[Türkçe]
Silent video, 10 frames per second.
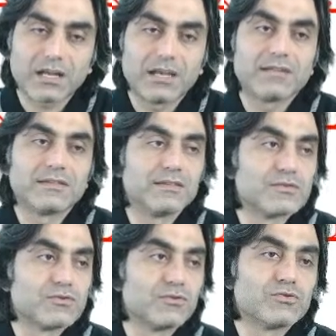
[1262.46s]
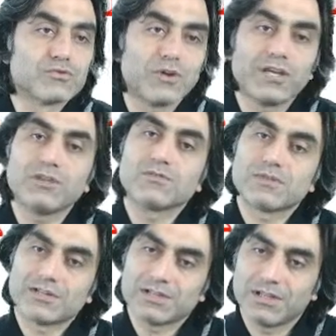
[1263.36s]
aklettiği sonucu en
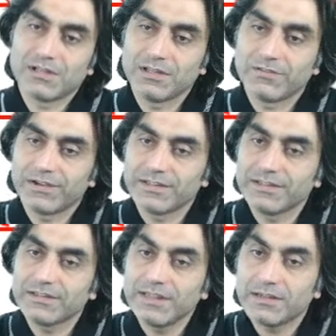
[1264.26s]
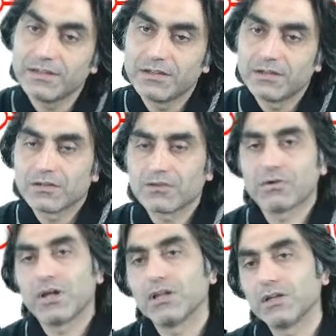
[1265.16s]
güzel şekilde ifade eden
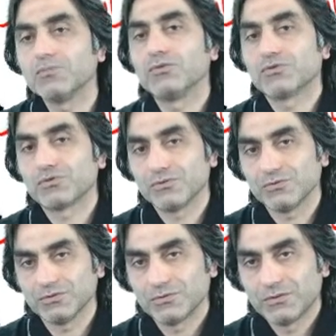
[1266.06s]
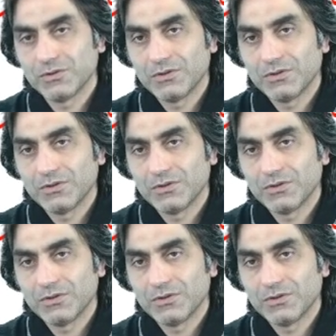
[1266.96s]
Kur'an'la buluşturur.